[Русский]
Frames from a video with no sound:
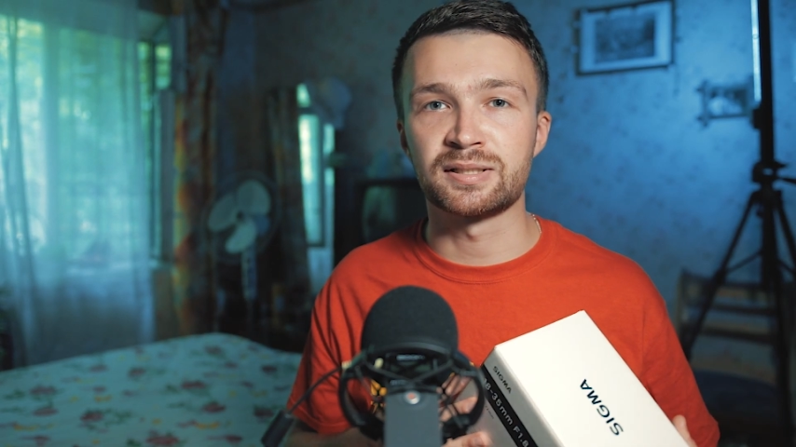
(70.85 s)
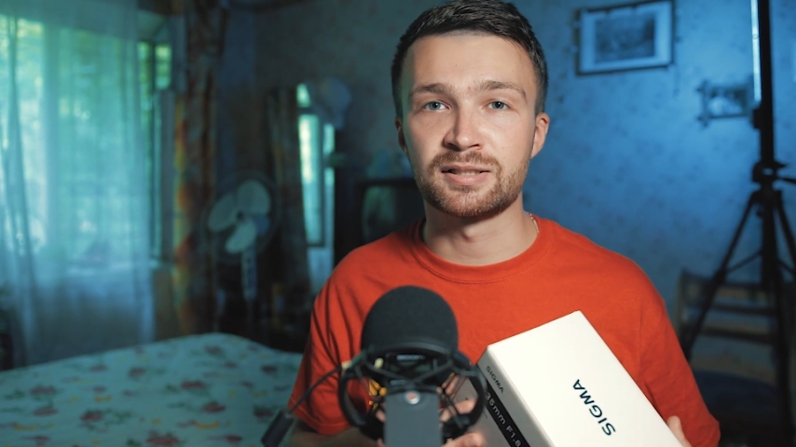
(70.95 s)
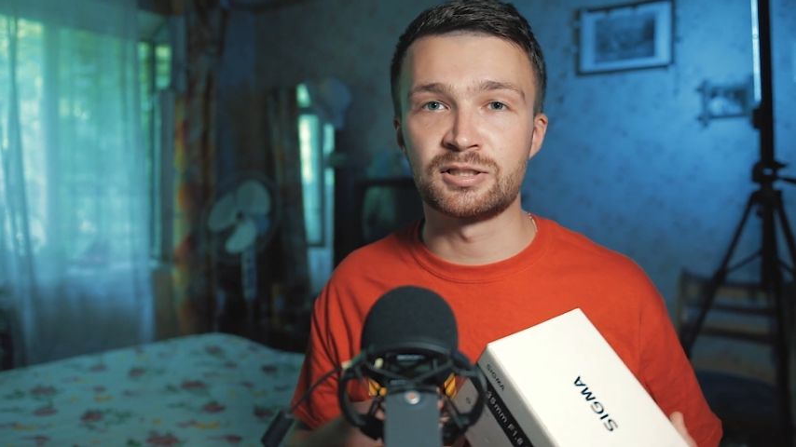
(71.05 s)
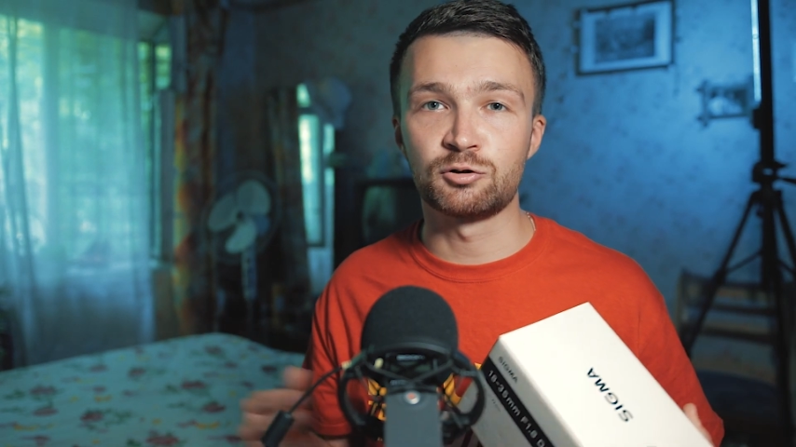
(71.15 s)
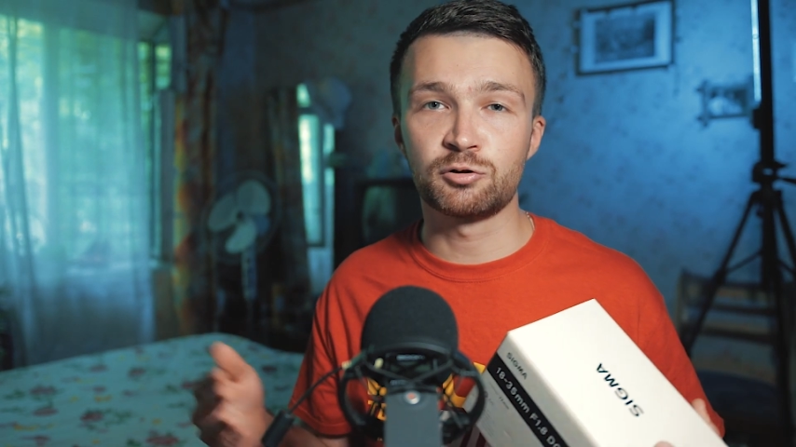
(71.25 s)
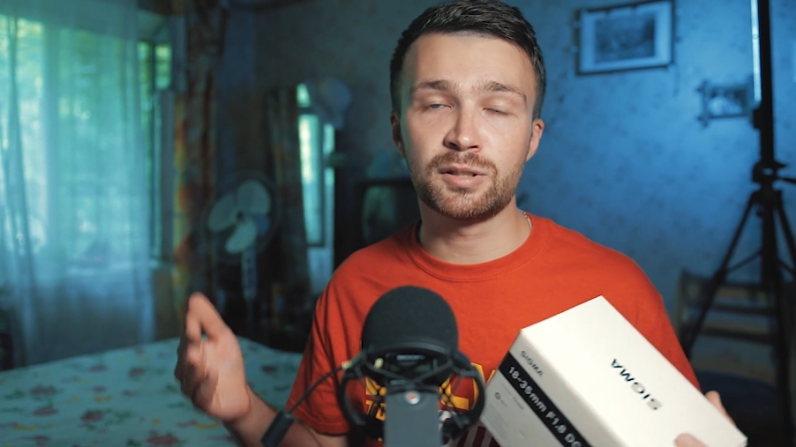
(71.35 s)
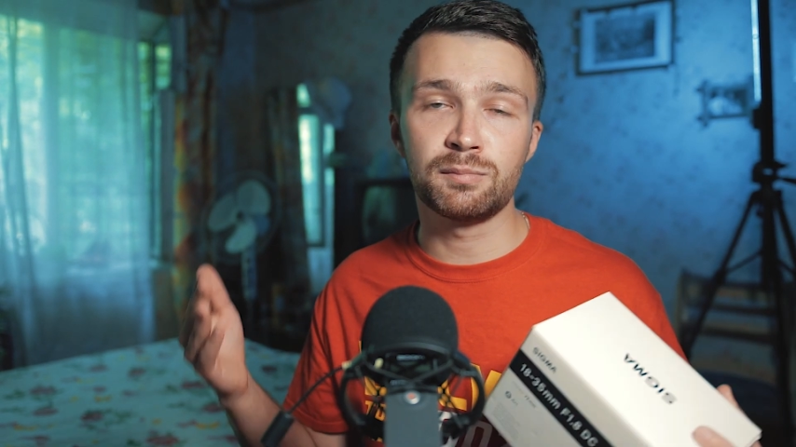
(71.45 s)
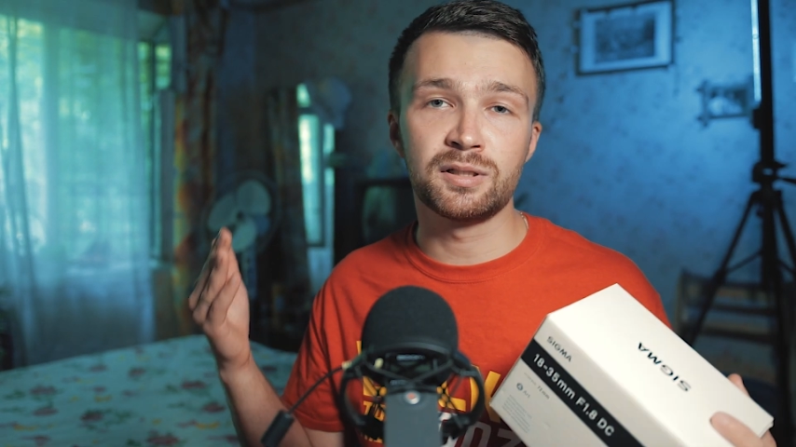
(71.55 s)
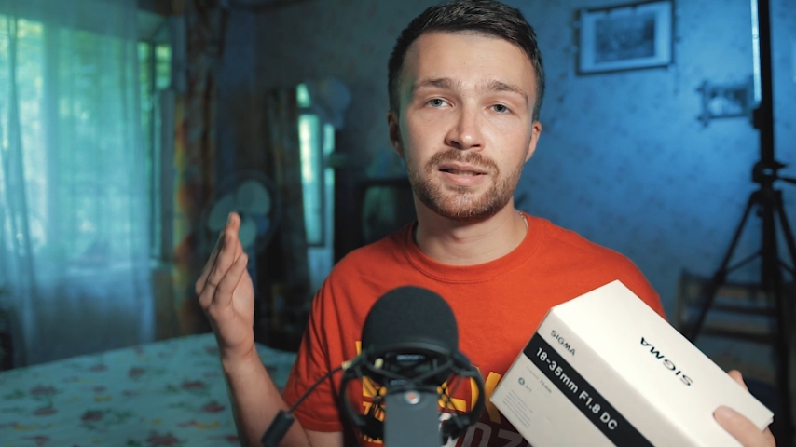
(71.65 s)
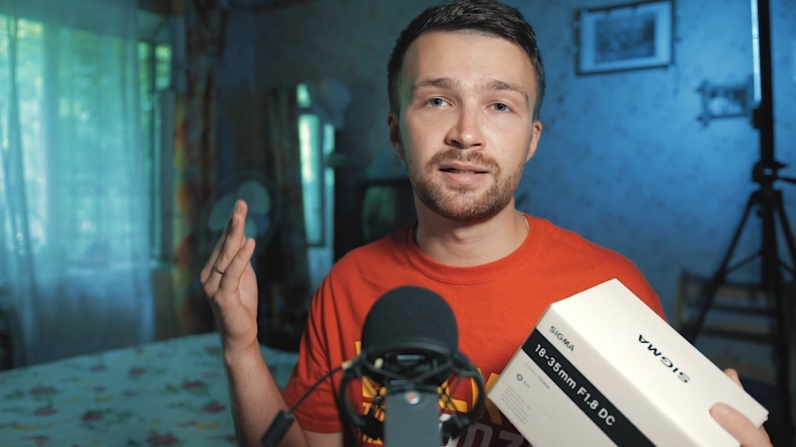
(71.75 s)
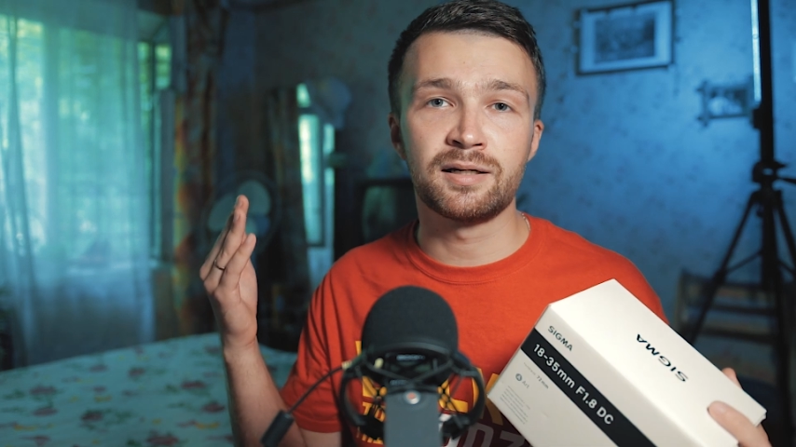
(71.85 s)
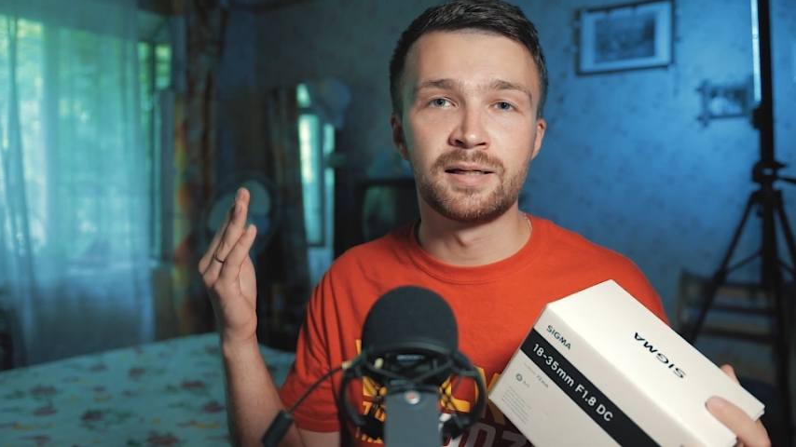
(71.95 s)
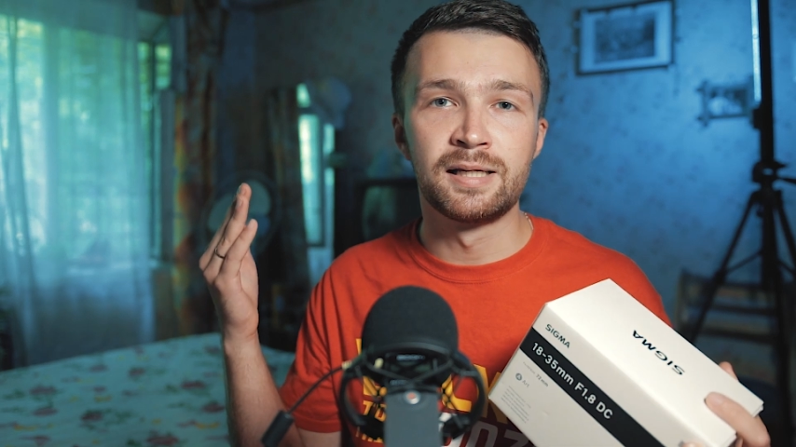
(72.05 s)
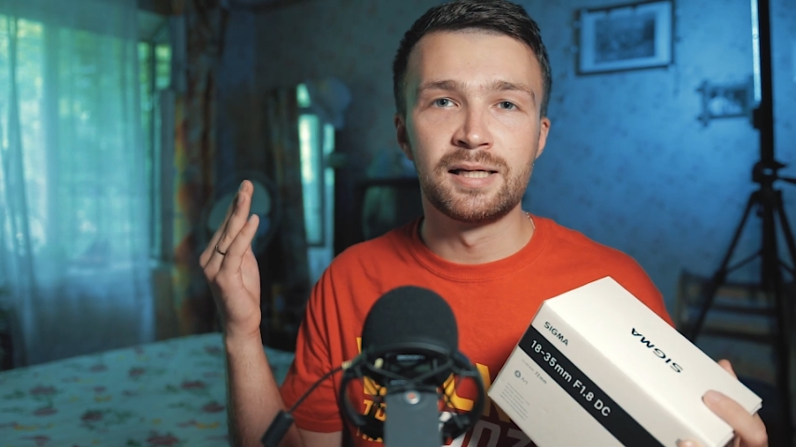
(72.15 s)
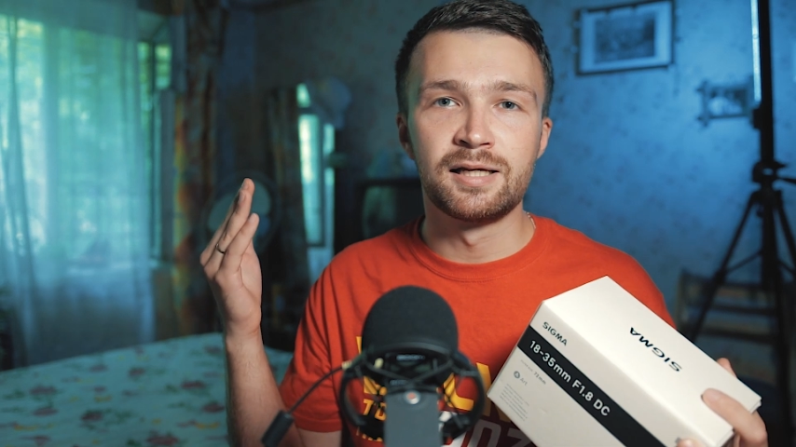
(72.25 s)
Это не только благодаря
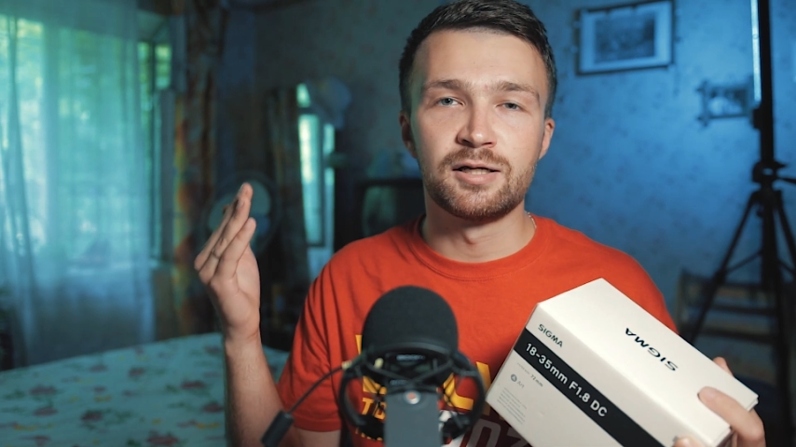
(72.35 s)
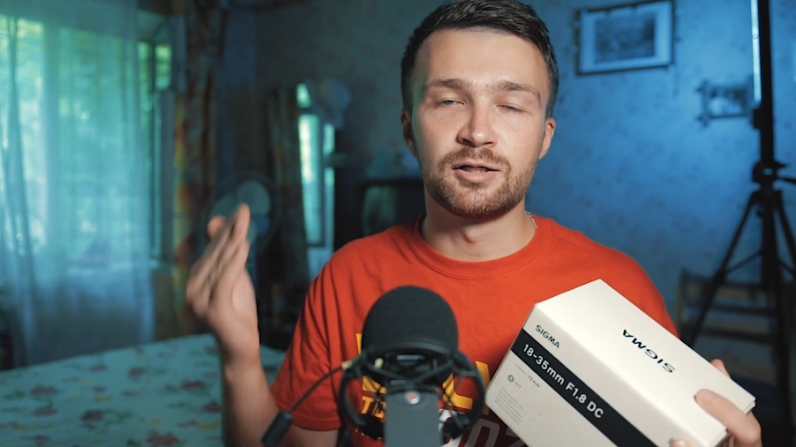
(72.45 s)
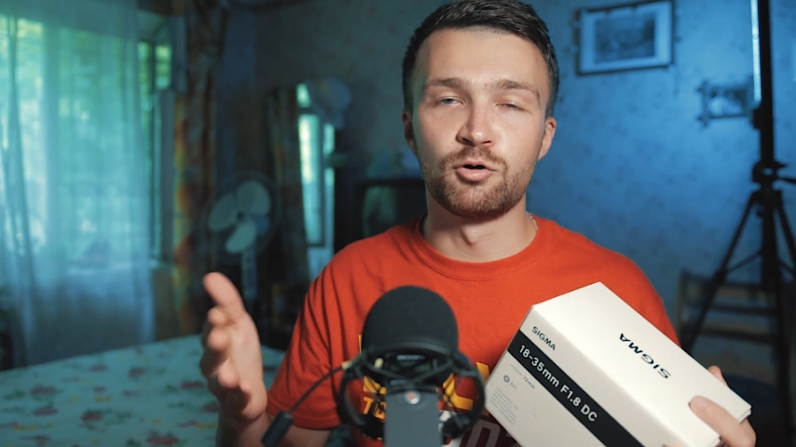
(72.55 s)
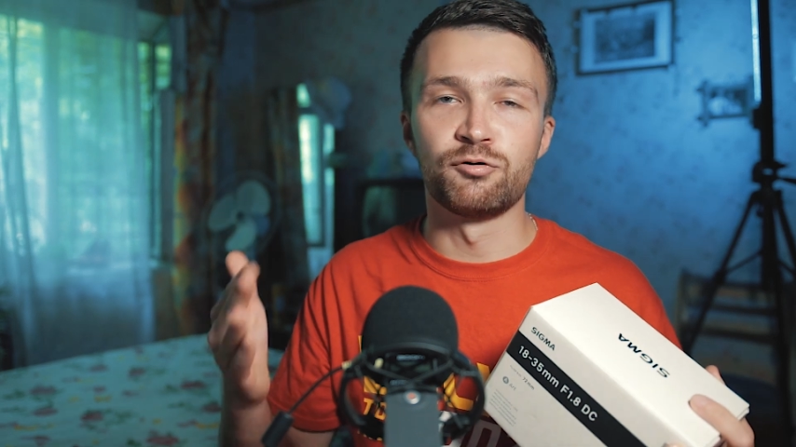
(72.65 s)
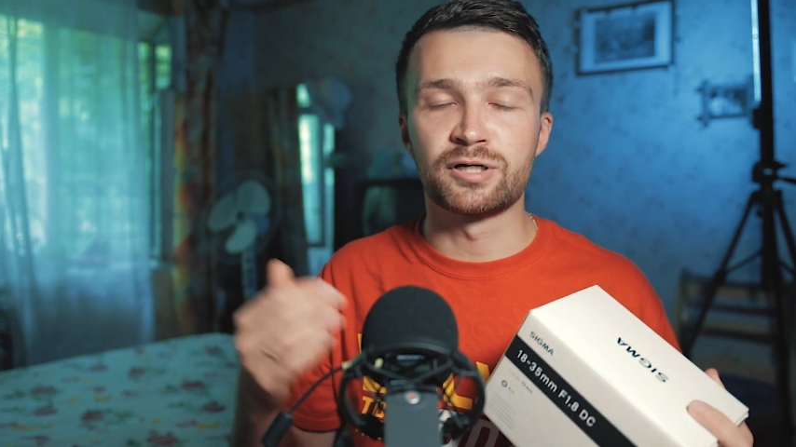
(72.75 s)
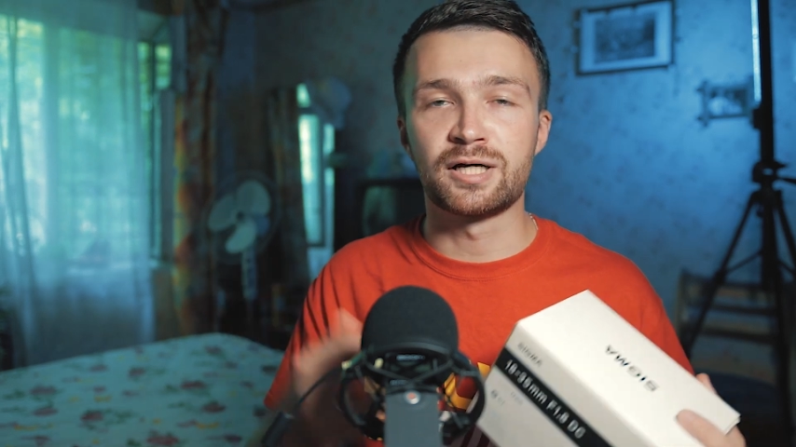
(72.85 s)
новой